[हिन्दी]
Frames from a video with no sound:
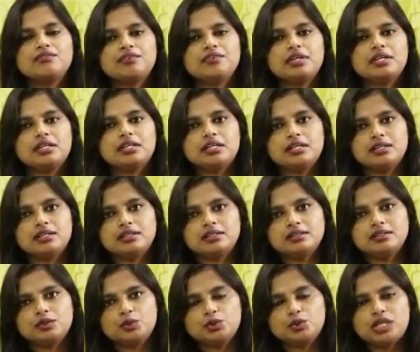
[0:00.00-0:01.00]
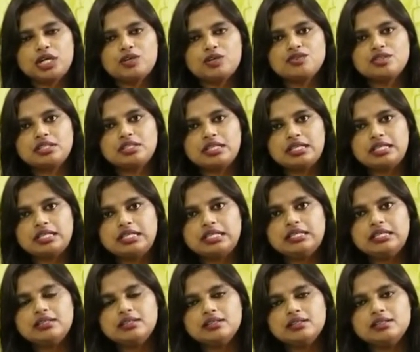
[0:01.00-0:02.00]
फिर uh,
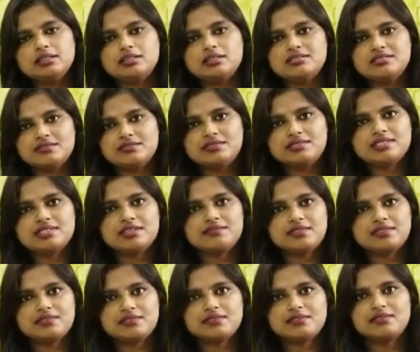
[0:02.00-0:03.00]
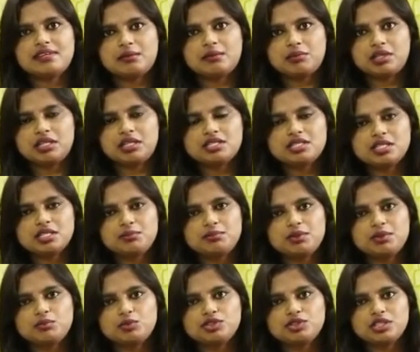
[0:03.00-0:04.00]
2018 सिविल सर्विसेज एग्ज़ामिनेशन
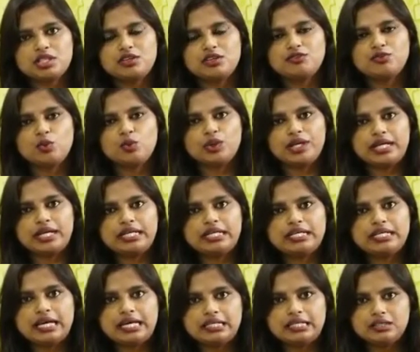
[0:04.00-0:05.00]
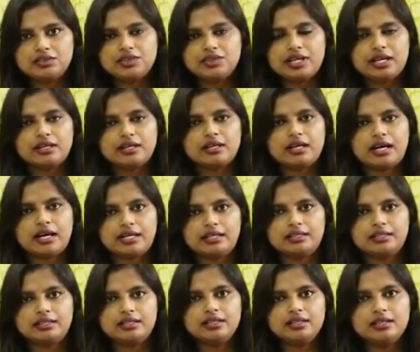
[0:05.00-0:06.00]
में मुझे 489 रैंक आई
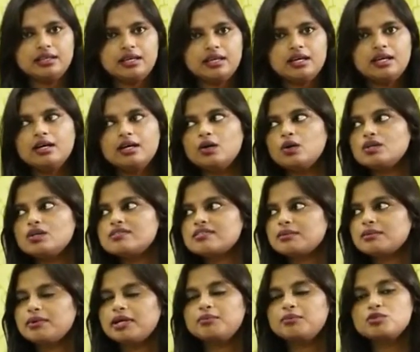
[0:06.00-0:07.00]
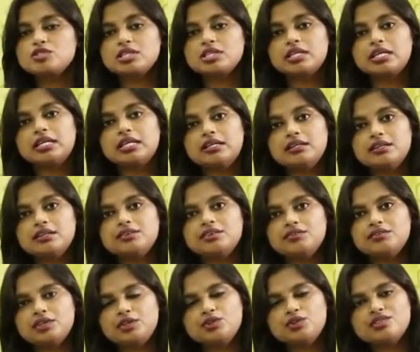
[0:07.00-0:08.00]
थी उसके बाद मुझे इंडियन
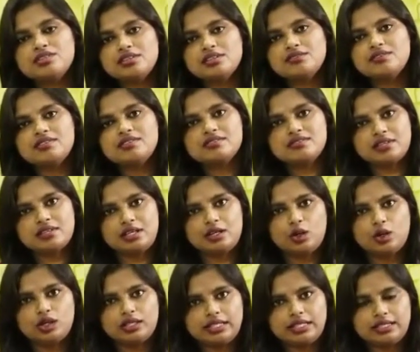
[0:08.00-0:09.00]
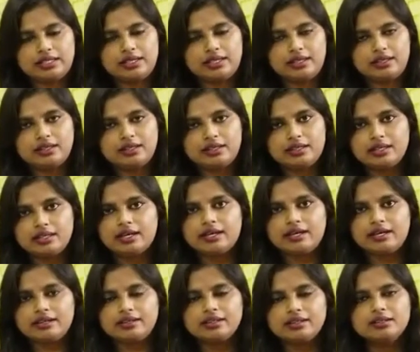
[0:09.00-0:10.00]
रेवेन्यू सर्विस अलॉट किया किया
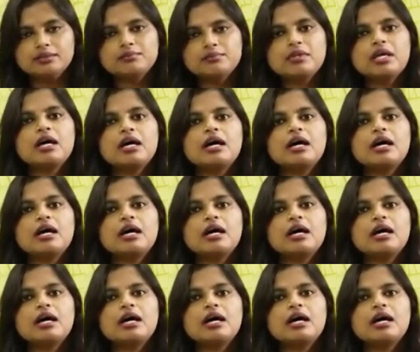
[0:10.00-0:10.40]
गया था